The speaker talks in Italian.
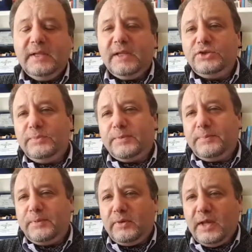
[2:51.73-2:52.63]
che ci
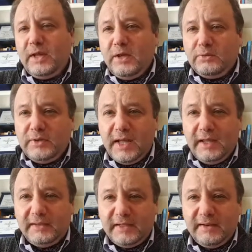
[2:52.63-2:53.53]
propone
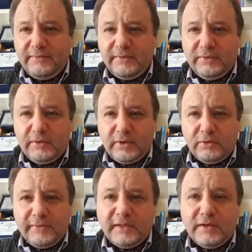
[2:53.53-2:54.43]
una televisione
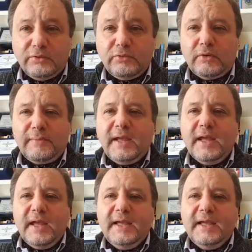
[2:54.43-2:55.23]
dove addirittura ormai